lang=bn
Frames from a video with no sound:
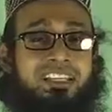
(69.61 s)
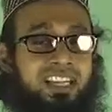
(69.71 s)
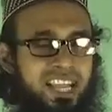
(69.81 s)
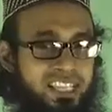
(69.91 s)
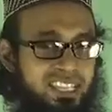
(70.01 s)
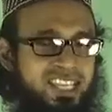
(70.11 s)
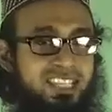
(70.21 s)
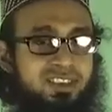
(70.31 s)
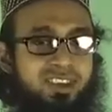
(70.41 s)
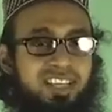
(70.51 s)
যারা
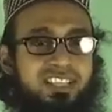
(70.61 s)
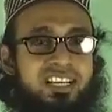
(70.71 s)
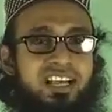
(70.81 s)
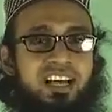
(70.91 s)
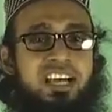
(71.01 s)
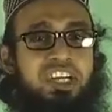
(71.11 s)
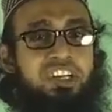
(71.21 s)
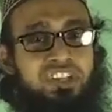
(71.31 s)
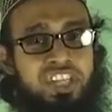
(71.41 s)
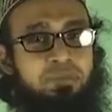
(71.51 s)
এক্সারসাইজ করে যারা
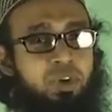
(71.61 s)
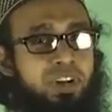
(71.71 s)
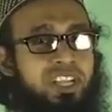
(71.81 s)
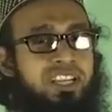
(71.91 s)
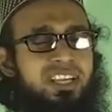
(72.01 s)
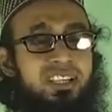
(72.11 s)
জিম করে